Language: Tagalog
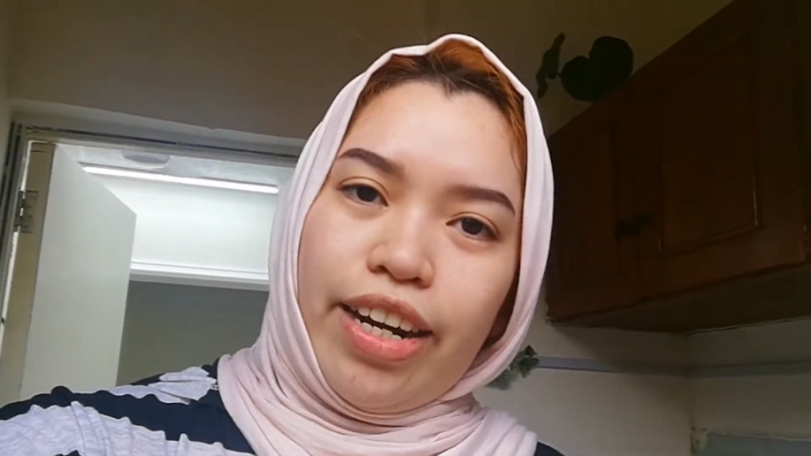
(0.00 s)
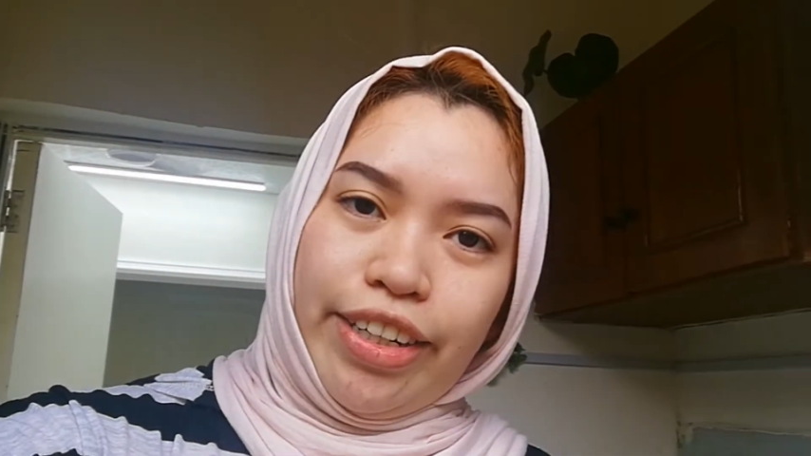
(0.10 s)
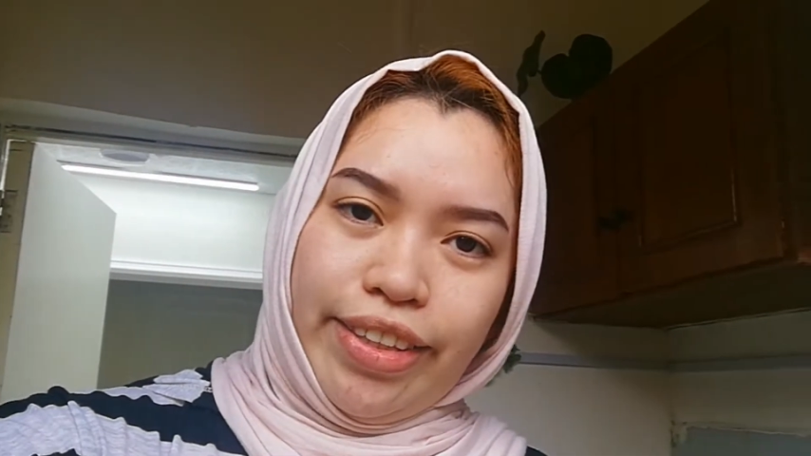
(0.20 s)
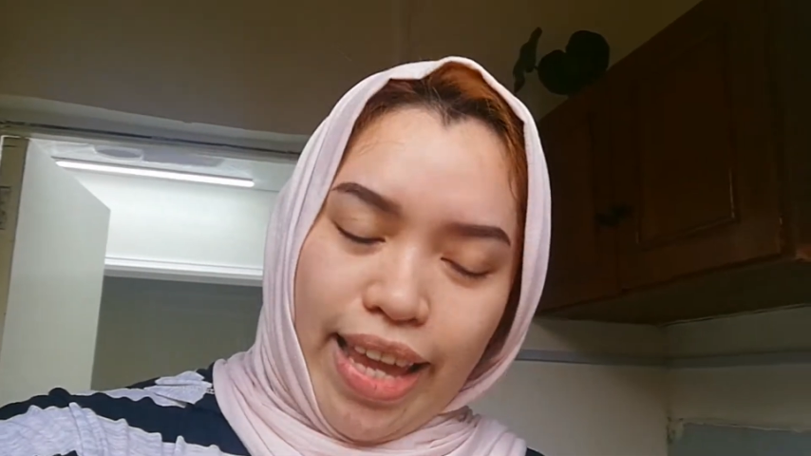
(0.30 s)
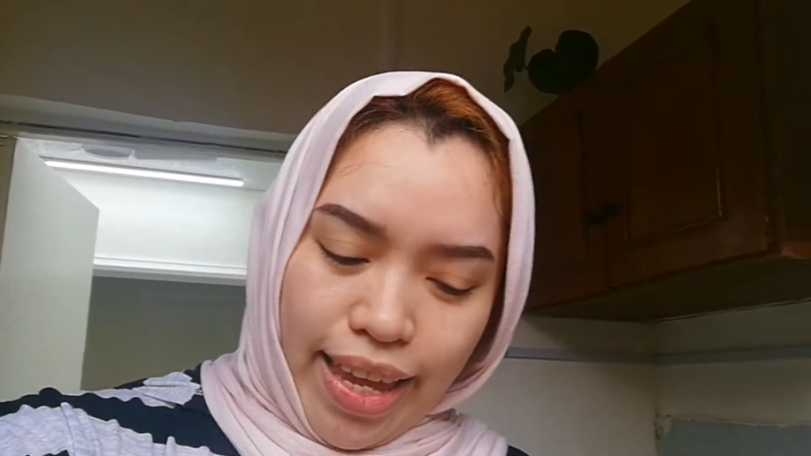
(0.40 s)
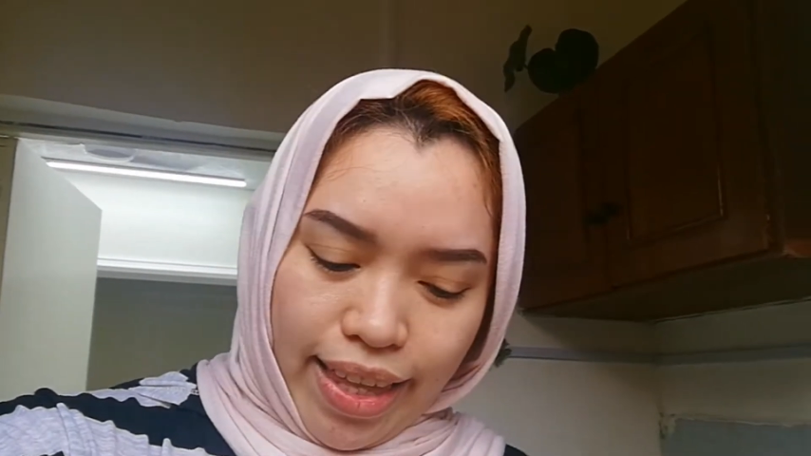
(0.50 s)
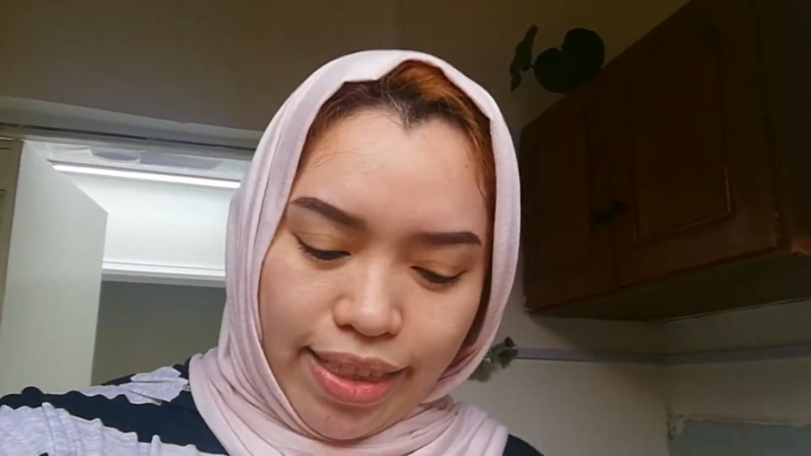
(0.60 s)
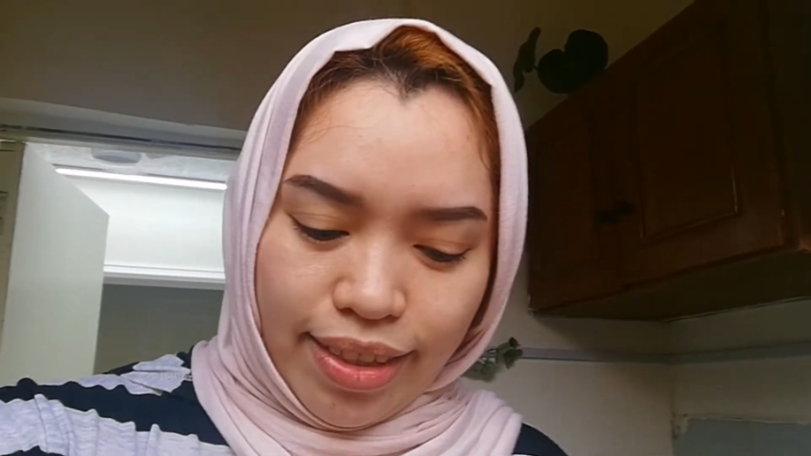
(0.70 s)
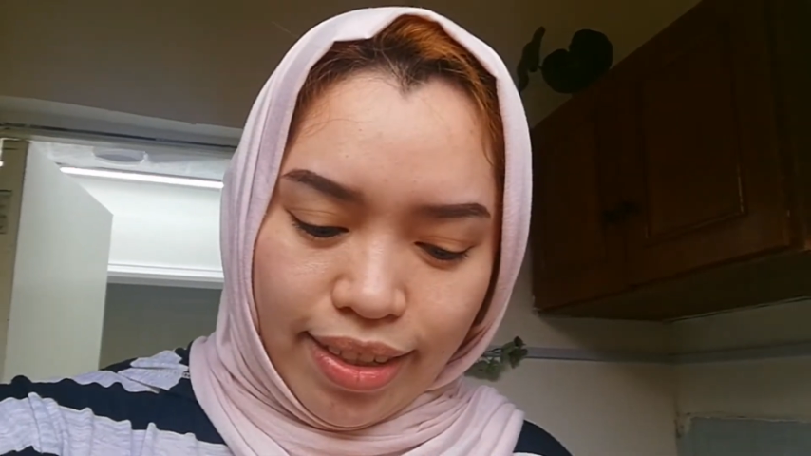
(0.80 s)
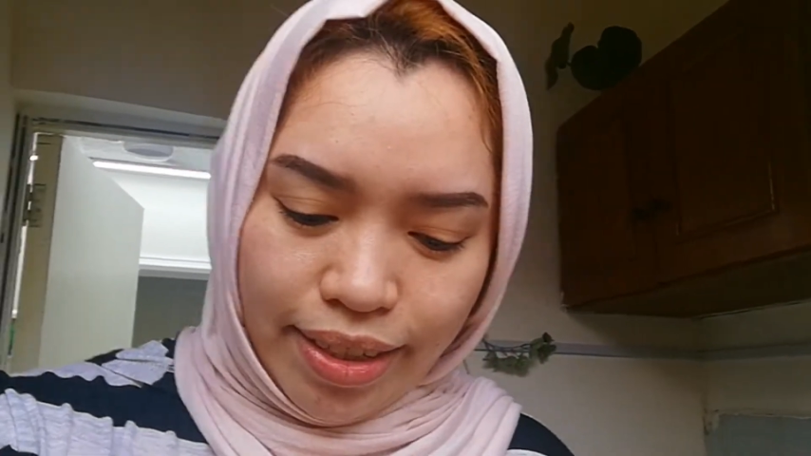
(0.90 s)

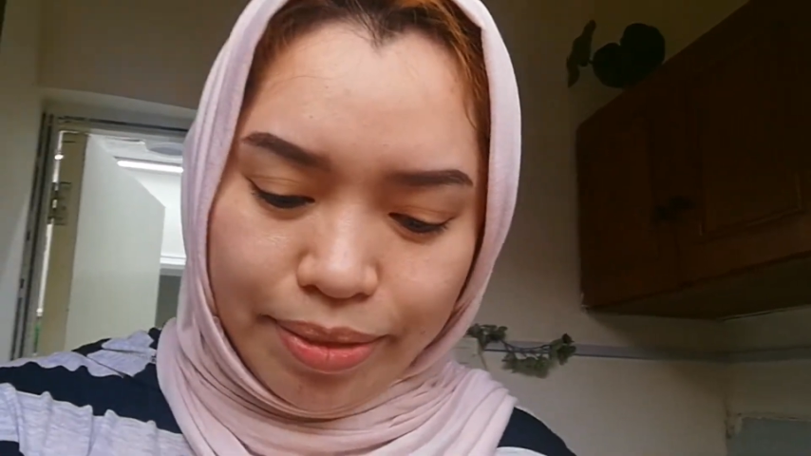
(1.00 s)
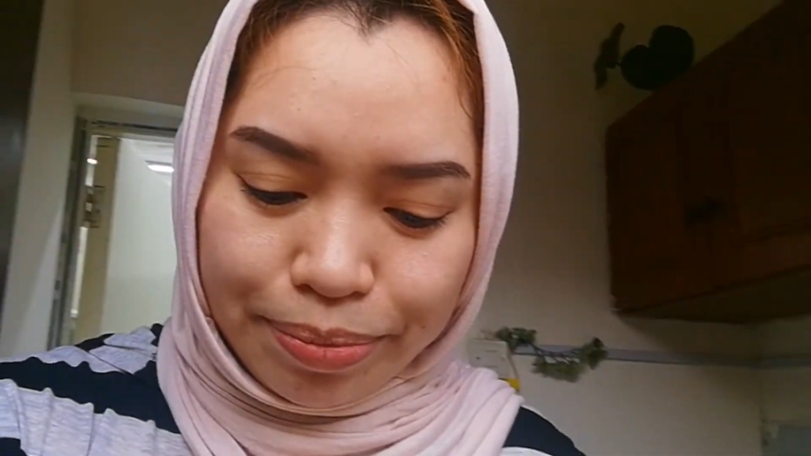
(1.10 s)
garden.